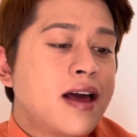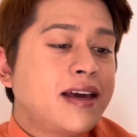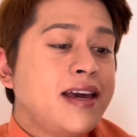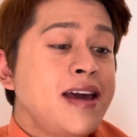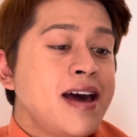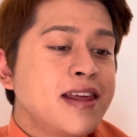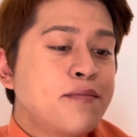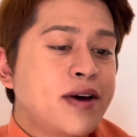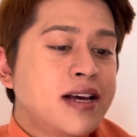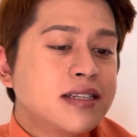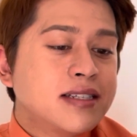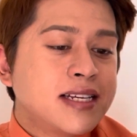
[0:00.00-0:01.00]
Y
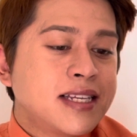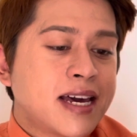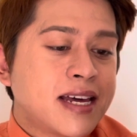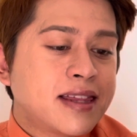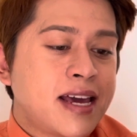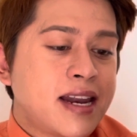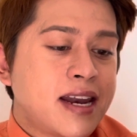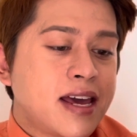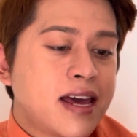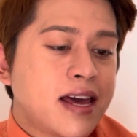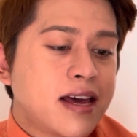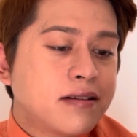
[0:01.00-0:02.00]
además dice que
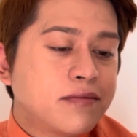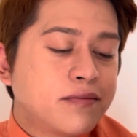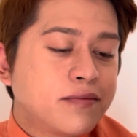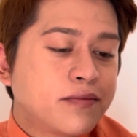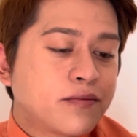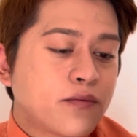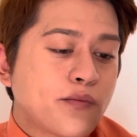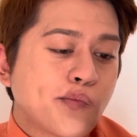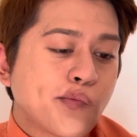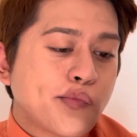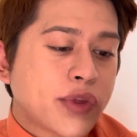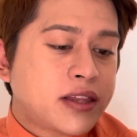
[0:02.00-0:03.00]
tiene
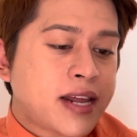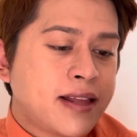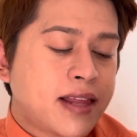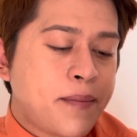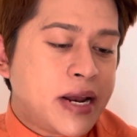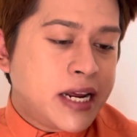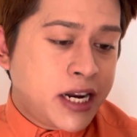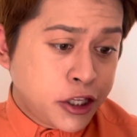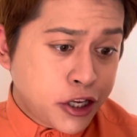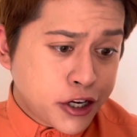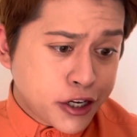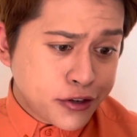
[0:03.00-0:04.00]
30
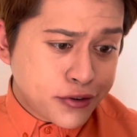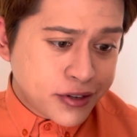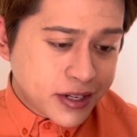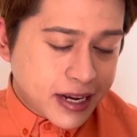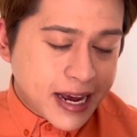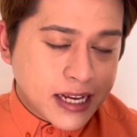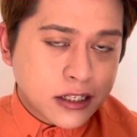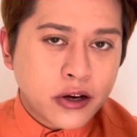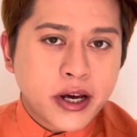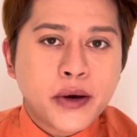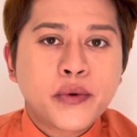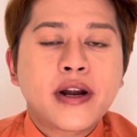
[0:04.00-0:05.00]
mililitros, que es lo
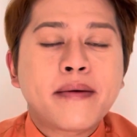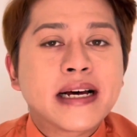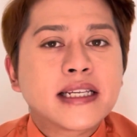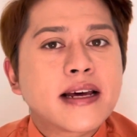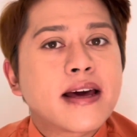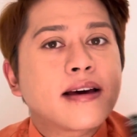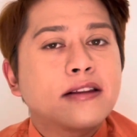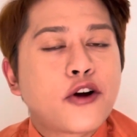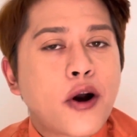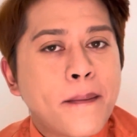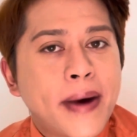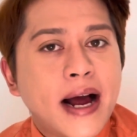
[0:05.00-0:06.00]
que una base
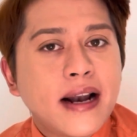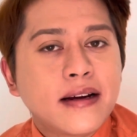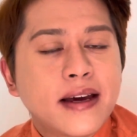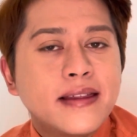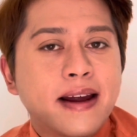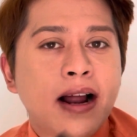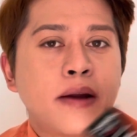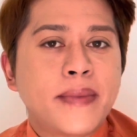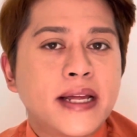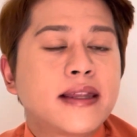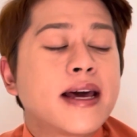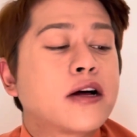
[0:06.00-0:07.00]
normal
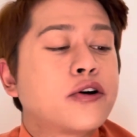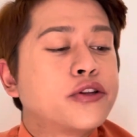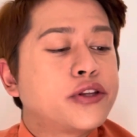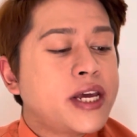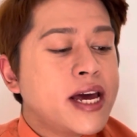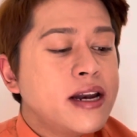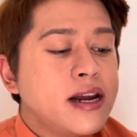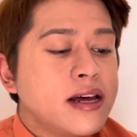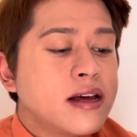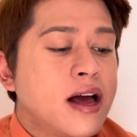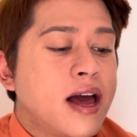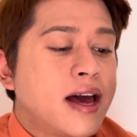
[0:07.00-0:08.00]
generalmente
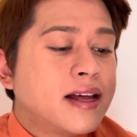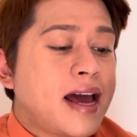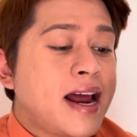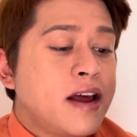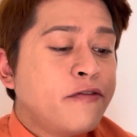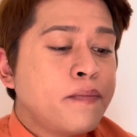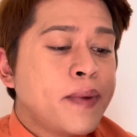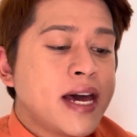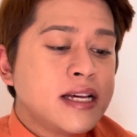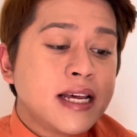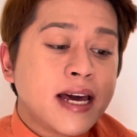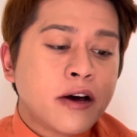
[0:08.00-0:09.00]
contiene, el
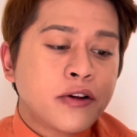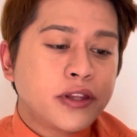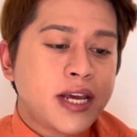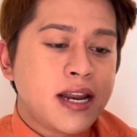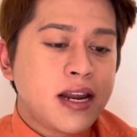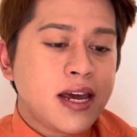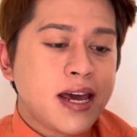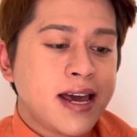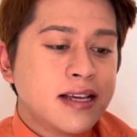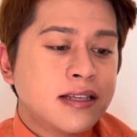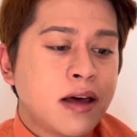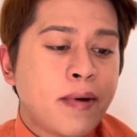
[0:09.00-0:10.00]
FPS que contiene
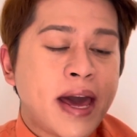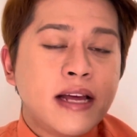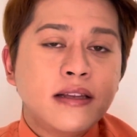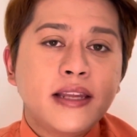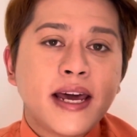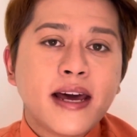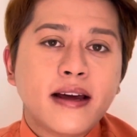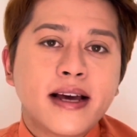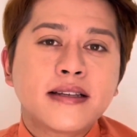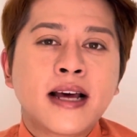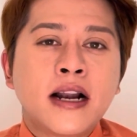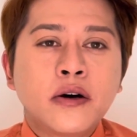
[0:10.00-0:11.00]
es de 20,
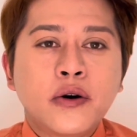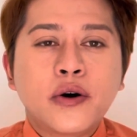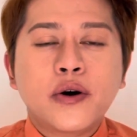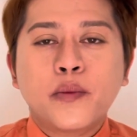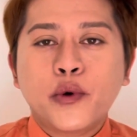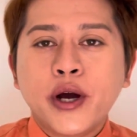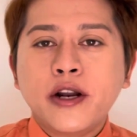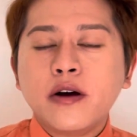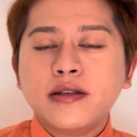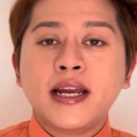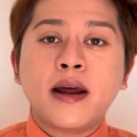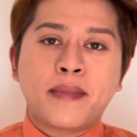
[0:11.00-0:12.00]
es algo bueno,
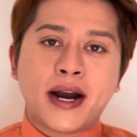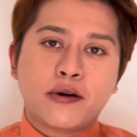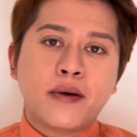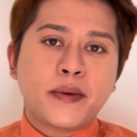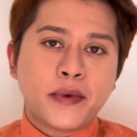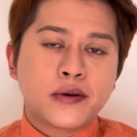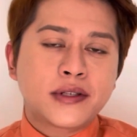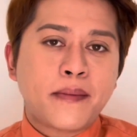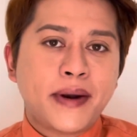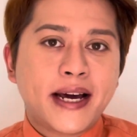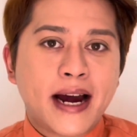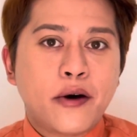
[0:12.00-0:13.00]
sin embargo a mí me gusta
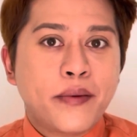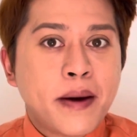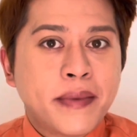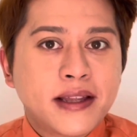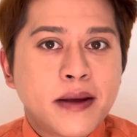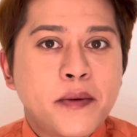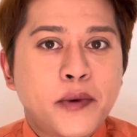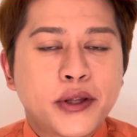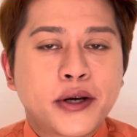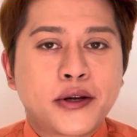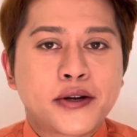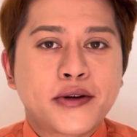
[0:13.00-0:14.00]
aplicar obviamente mi
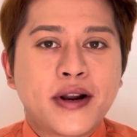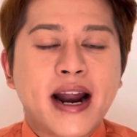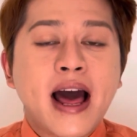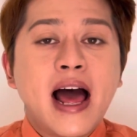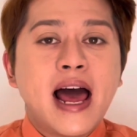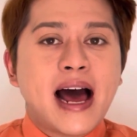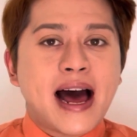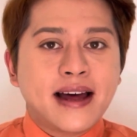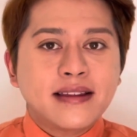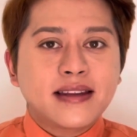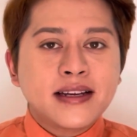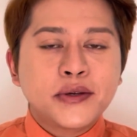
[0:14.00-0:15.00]
protector solar
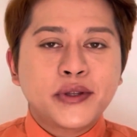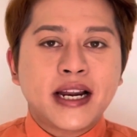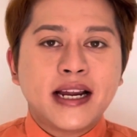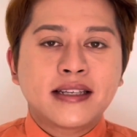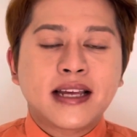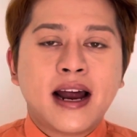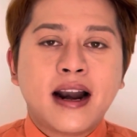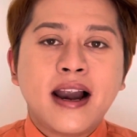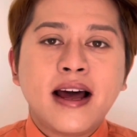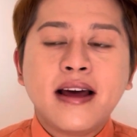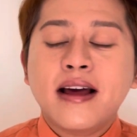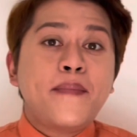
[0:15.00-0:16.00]
antes de
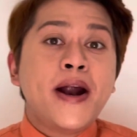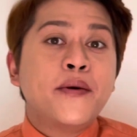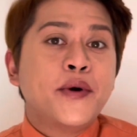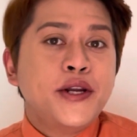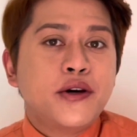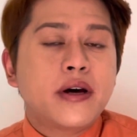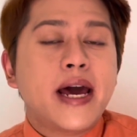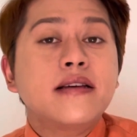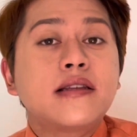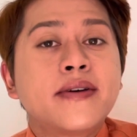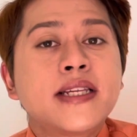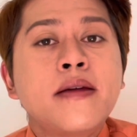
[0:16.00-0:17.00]
utilizarla. Pero bueno,
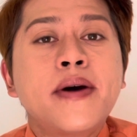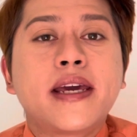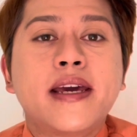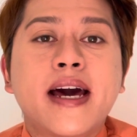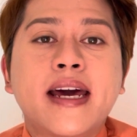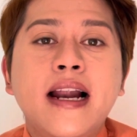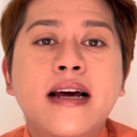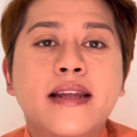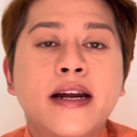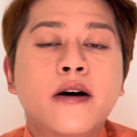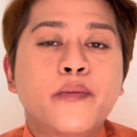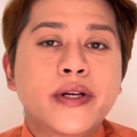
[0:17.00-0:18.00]
esta base de maquillaje la
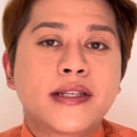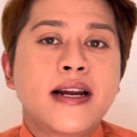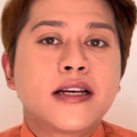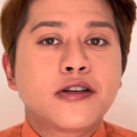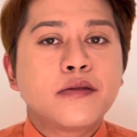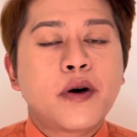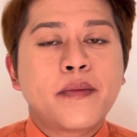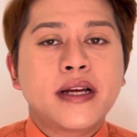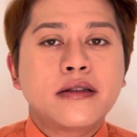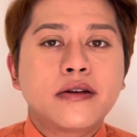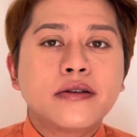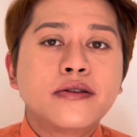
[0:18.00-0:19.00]
traigo puesta en estos
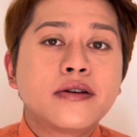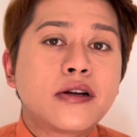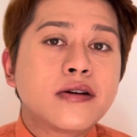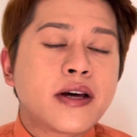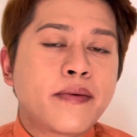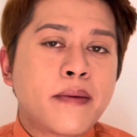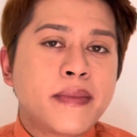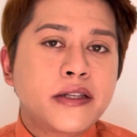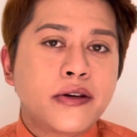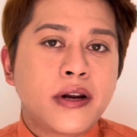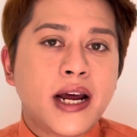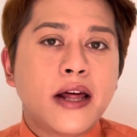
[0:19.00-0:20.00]
momentos, no se los había
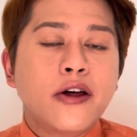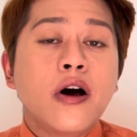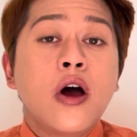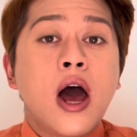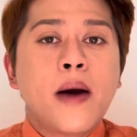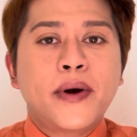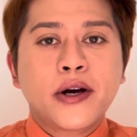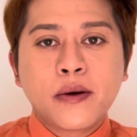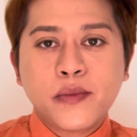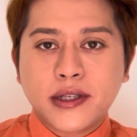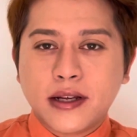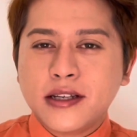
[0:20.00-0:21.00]
mencionado, pero
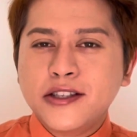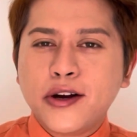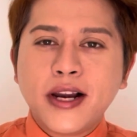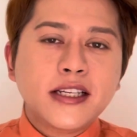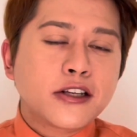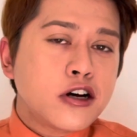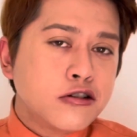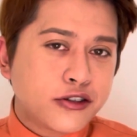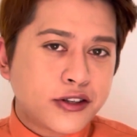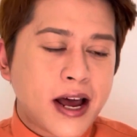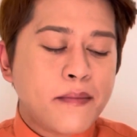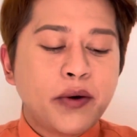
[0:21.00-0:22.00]
como a ustedes no les
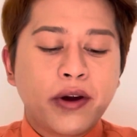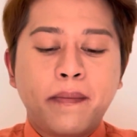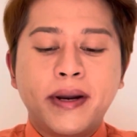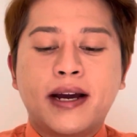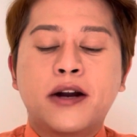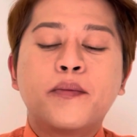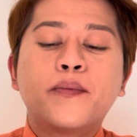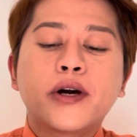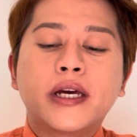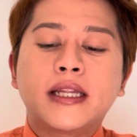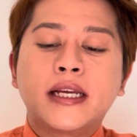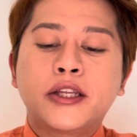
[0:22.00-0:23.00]
consta, me voy a aplicar un
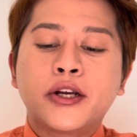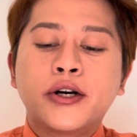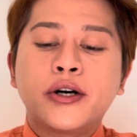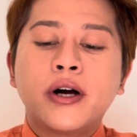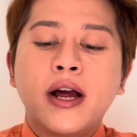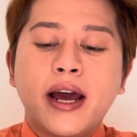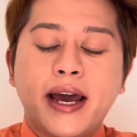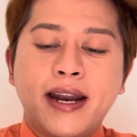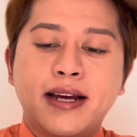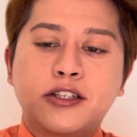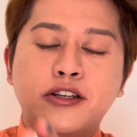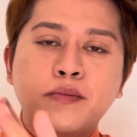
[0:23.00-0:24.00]
poquitito en
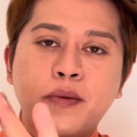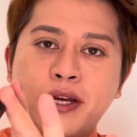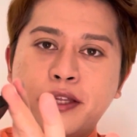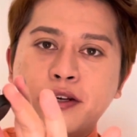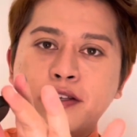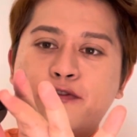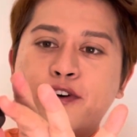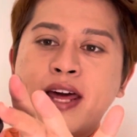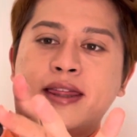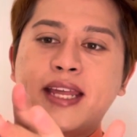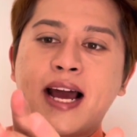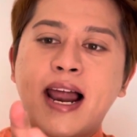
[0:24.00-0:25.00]
estos momentos
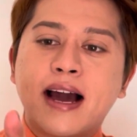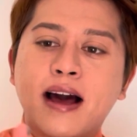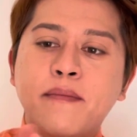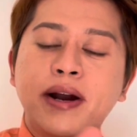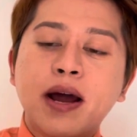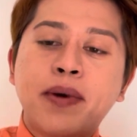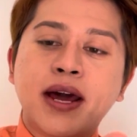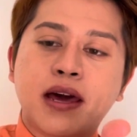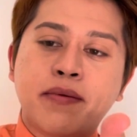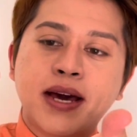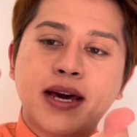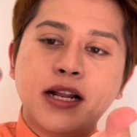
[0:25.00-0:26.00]
frente a la cámara para que
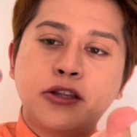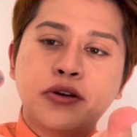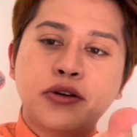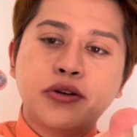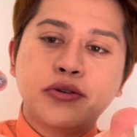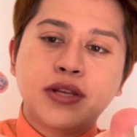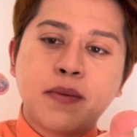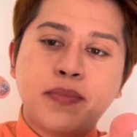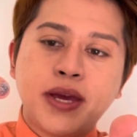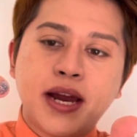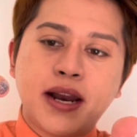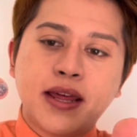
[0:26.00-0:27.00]
vean que el tono se
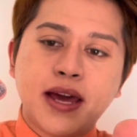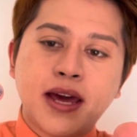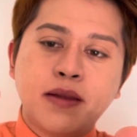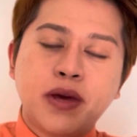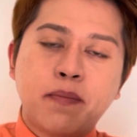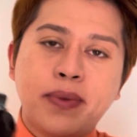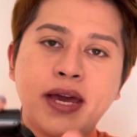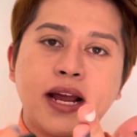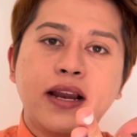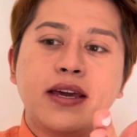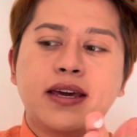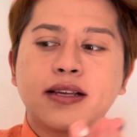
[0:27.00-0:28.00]
pierde en mi
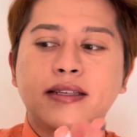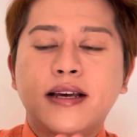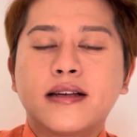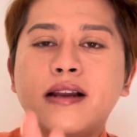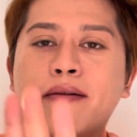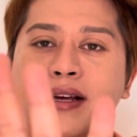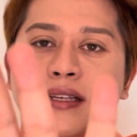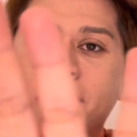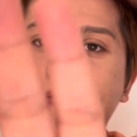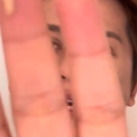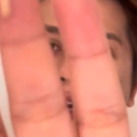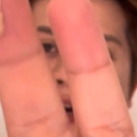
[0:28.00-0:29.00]
piel y que sí es la base de
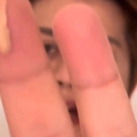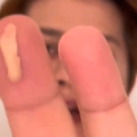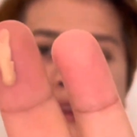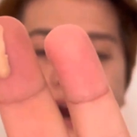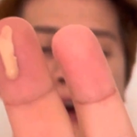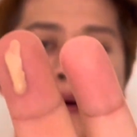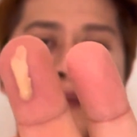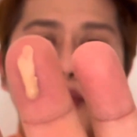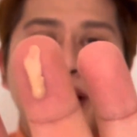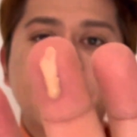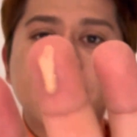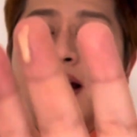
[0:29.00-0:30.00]
maquillaje que traigo
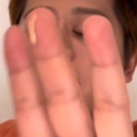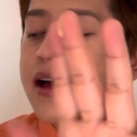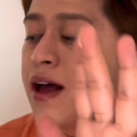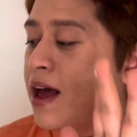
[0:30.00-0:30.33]
puesta.